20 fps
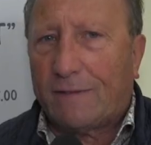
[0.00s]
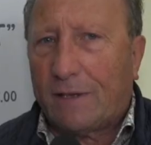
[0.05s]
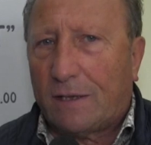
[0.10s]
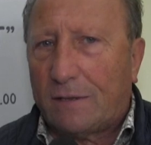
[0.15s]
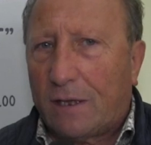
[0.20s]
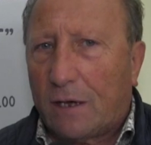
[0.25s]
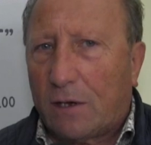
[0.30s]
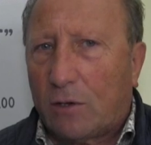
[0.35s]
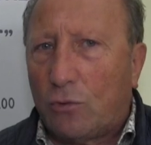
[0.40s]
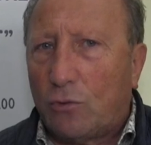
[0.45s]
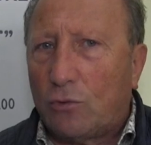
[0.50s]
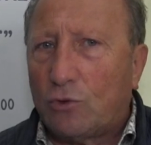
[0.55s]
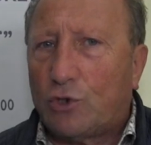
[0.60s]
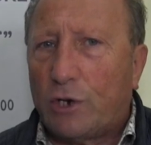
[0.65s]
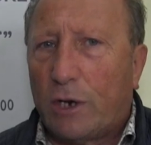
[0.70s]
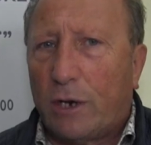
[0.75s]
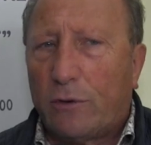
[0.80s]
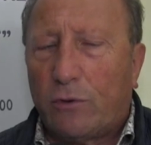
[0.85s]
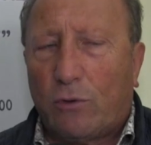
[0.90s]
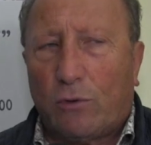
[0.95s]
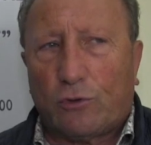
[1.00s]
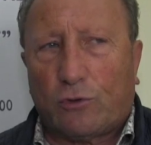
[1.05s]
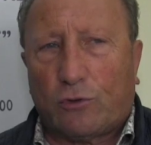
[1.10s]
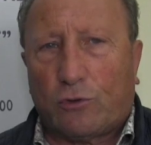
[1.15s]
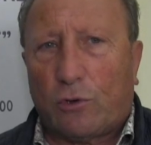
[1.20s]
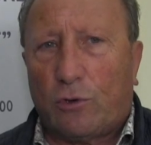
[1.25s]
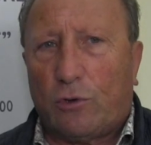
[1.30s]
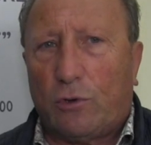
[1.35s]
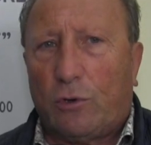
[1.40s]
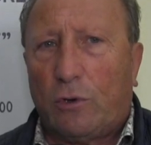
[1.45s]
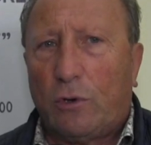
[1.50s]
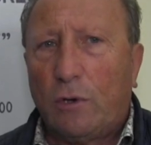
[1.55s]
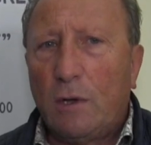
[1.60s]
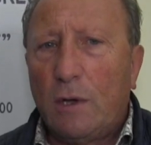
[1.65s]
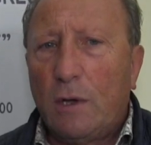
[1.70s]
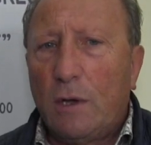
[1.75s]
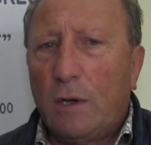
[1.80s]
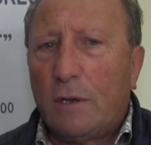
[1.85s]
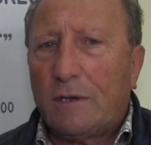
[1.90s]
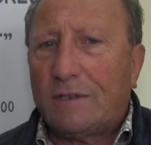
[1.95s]
in Santa Croce al nostro
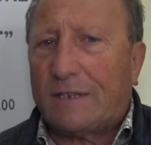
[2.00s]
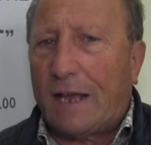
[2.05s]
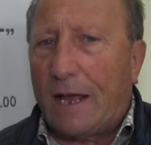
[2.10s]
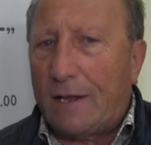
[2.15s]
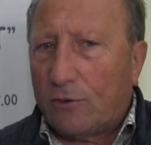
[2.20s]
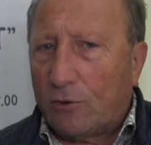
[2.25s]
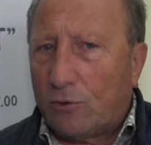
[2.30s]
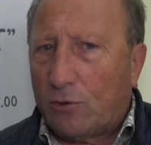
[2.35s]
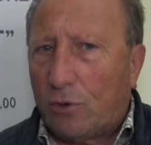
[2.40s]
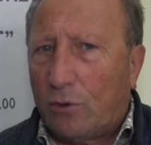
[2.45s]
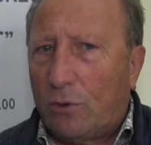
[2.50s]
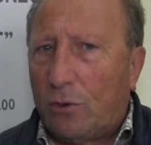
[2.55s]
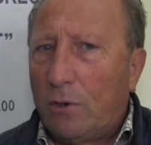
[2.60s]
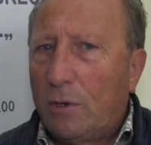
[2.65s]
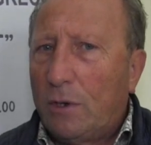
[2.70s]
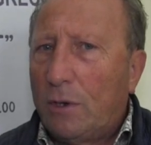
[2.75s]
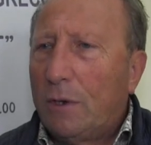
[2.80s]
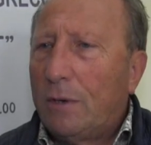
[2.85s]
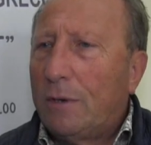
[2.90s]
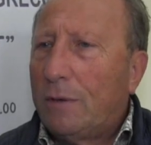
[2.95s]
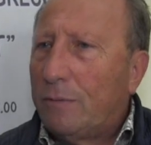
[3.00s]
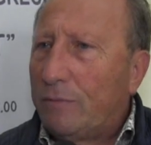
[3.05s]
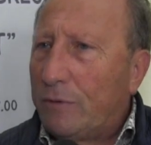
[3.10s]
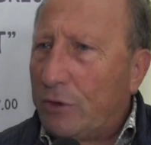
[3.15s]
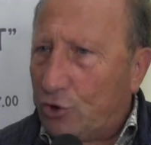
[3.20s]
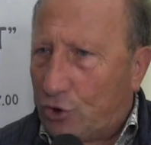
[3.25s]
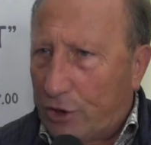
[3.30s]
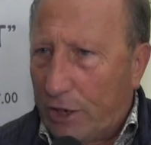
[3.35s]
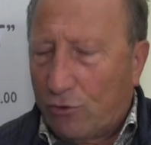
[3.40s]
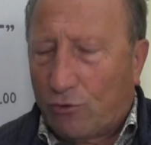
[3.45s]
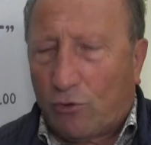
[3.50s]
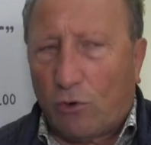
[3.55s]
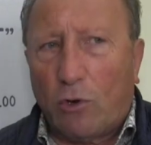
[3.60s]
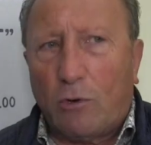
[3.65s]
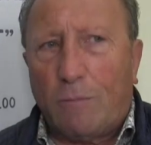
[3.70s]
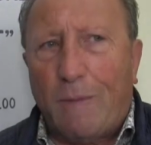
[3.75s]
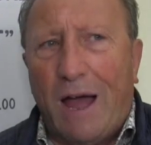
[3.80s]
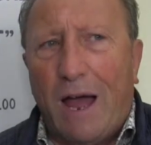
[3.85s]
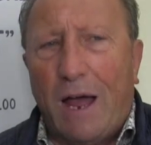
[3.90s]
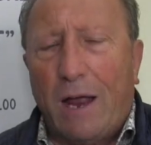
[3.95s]
santo Vincenzo
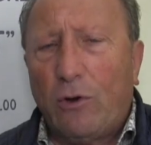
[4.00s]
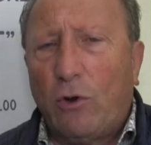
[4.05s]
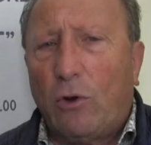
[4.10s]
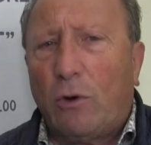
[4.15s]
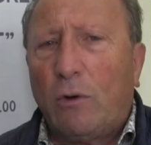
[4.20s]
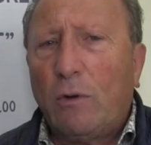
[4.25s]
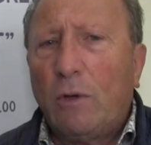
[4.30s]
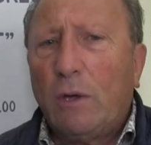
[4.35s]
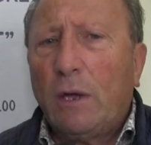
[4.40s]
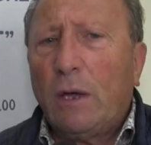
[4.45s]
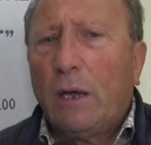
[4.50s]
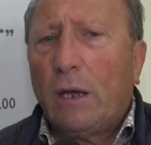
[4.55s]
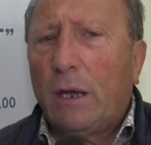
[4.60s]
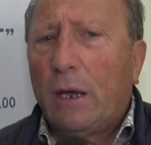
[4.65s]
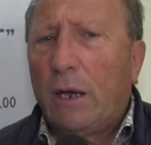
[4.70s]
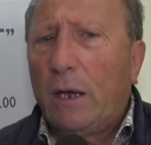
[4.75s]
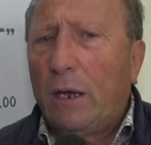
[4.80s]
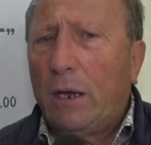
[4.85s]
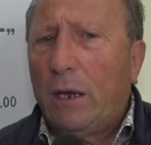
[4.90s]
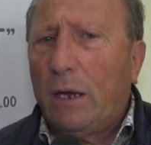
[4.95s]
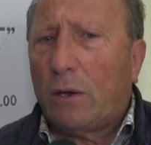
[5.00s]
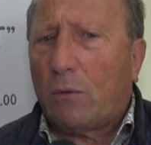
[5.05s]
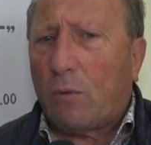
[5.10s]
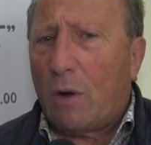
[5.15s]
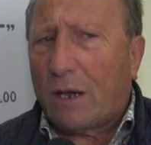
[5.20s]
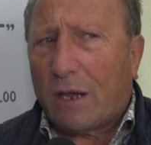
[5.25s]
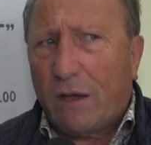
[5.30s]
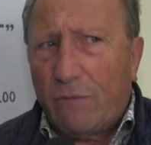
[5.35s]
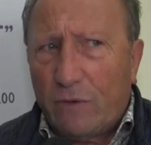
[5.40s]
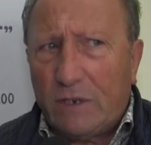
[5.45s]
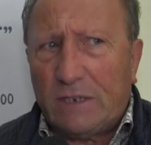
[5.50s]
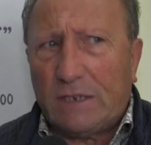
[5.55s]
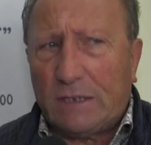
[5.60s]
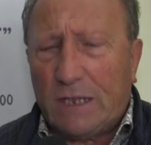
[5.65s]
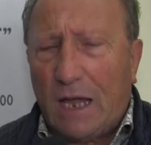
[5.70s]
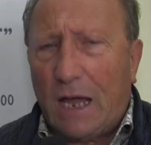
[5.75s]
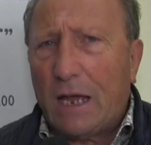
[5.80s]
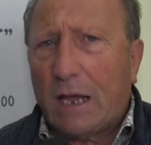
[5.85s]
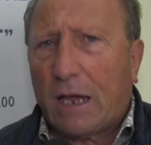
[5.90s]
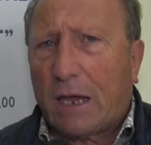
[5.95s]
Romano e qualche
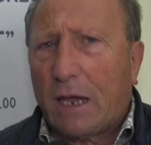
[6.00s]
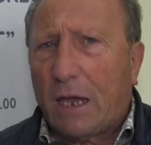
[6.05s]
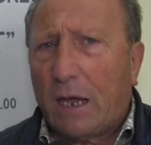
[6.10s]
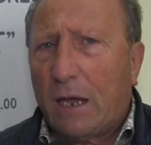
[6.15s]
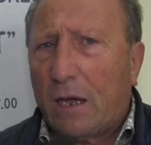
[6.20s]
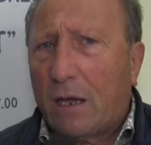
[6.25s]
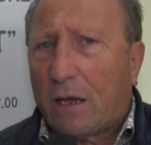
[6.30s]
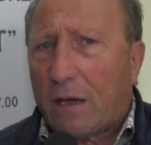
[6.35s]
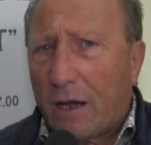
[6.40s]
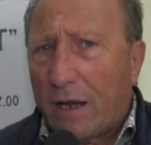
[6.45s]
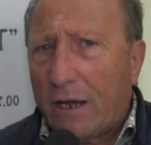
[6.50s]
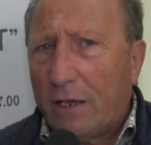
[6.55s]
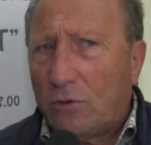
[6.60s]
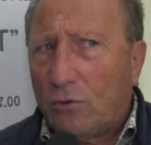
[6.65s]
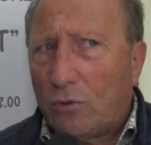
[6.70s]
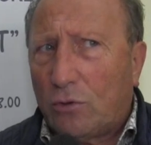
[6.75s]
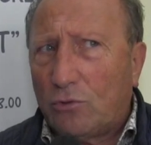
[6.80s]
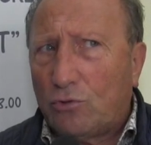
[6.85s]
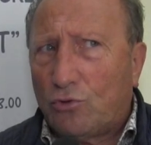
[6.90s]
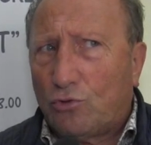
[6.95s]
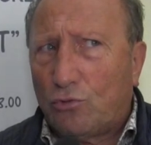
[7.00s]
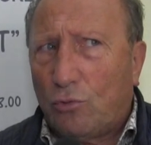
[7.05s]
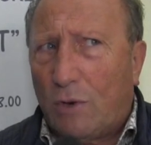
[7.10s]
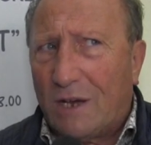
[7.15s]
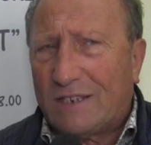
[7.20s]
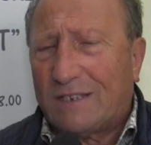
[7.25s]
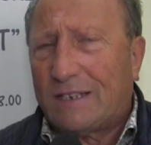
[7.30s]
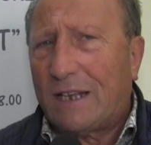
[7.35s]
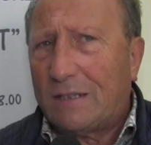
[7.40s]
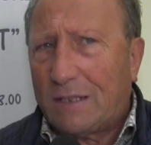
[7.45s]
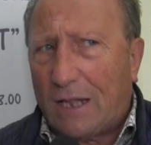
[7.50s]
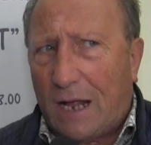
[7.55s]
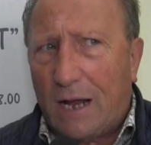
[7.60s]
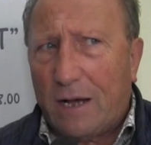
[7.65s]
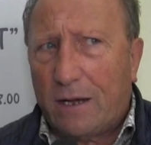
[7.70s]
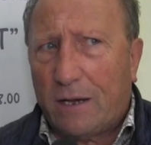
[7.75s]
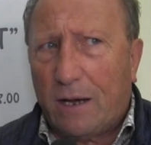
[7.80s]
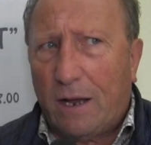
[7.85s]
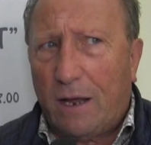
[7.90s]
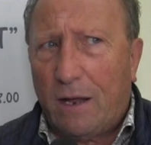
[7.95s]
visita anche, credo, giù a
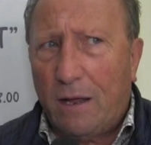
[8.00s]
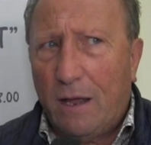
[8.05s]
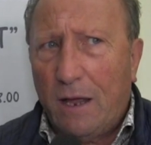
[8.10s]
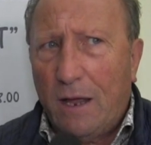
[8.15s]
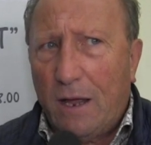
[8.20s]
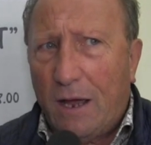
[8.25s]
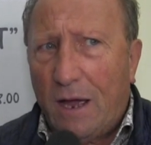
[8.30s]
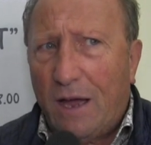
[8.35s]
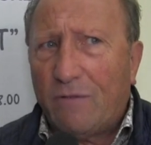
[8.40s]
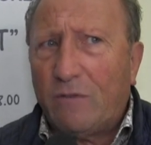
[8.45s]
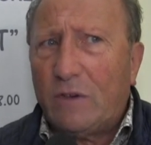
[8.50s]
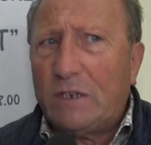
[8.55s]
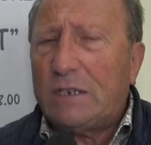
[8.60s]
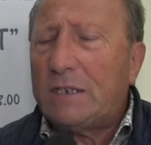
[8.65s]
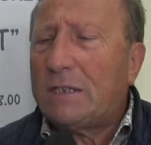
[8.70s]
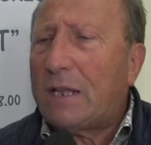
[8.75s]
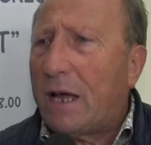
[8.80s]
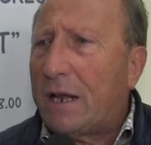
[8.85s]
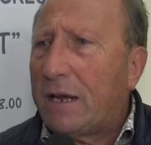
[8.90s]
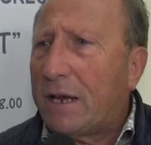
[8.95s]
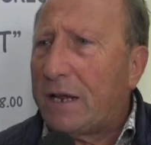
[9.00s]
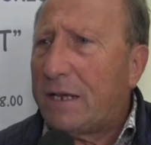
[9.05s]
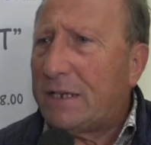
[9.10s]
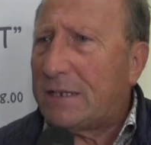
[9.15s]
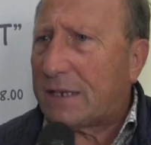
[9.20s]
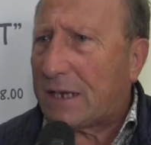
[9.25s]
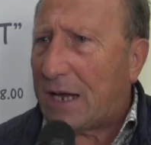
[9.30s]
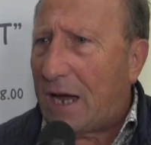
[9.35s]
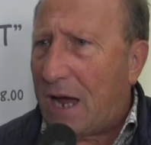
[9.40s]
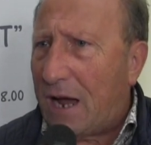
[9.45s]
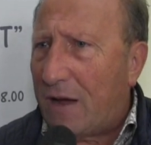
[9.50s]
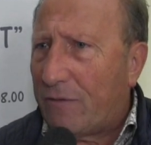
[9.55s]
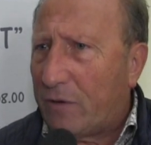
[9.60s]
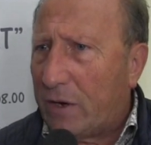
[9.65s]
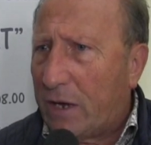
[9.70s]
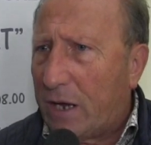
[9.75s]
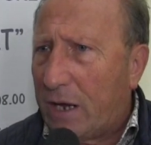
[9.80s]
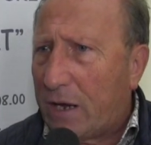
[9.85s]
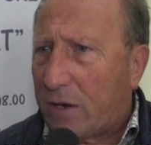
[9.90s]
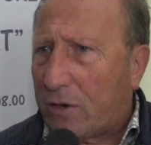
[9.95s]
Sant'Anna a visitare gli
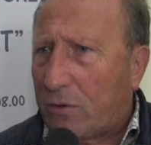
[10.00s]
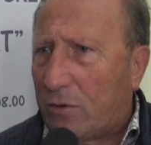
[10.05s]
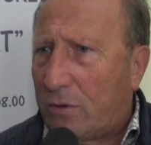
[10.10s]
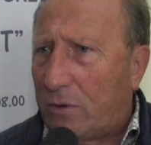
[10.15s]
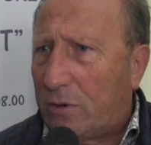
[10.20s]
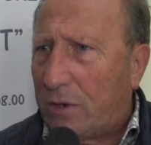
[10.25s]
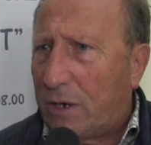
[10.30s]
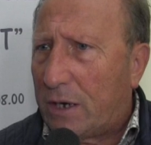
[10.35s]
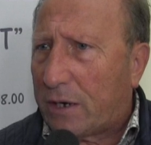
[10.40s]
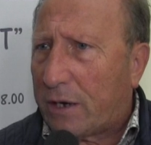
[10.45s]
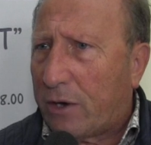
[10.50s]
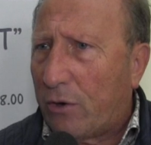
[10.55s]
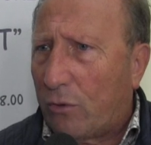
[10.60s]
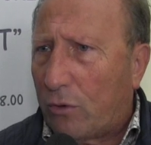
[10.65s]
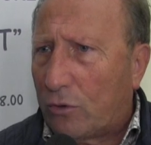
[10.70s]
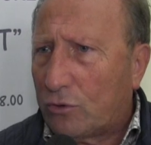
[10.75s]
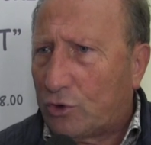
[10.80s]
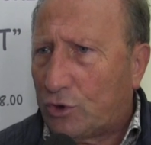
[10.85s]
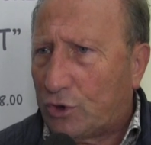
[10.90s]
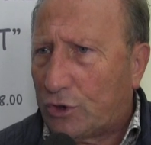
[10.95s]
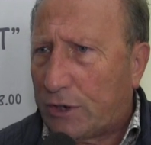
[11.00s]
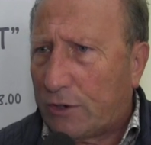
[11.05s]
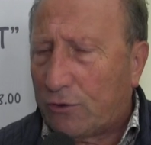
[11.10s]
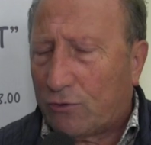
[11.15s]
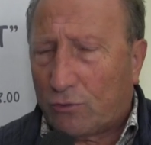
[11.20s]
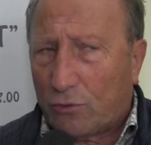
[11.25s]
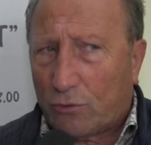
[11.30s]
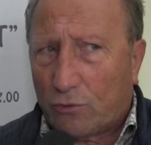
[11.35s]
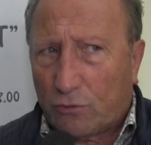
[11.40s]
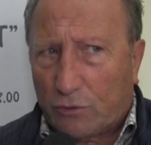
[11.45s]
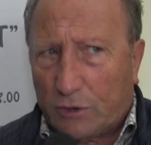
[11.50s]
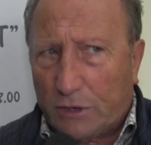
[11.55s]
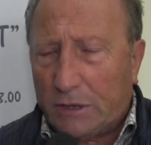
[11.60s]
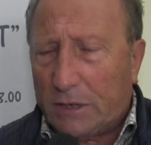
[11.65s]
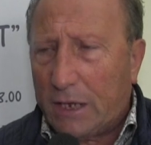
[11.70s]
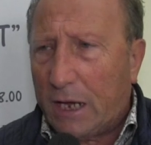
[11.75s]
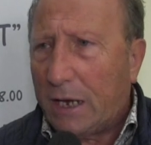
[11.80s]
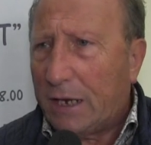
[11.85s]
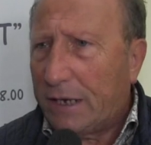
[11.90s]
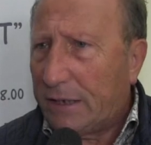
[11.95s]
scavi ecco, archeologici che sono
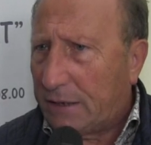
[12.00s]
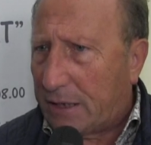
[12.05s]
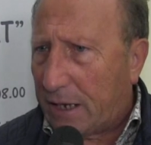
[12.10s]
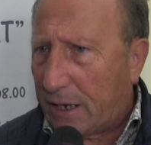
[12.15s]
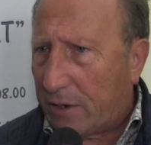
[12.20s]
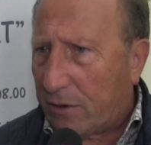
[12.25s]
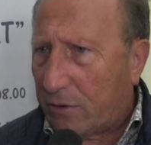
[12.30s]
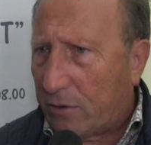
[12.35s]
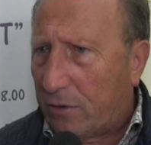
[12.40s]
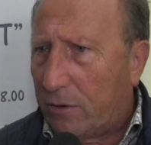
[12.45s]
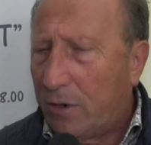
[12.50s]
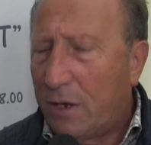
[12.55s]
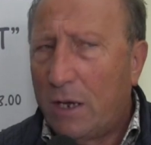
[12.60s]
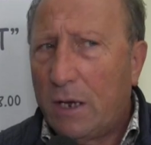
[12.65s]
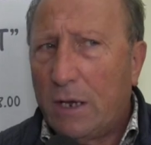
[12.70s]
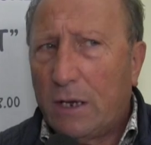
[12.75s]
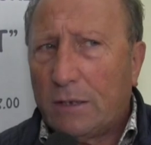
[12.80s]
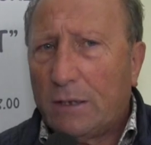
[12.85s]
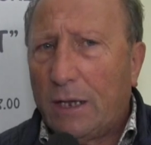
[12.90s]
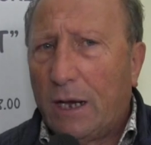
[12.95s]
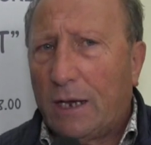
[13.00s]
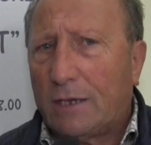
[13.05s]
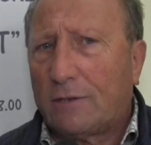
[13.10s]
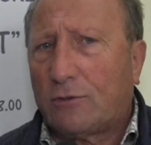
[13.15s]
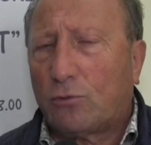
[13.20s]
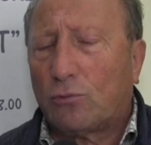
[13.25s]
siti all'interno della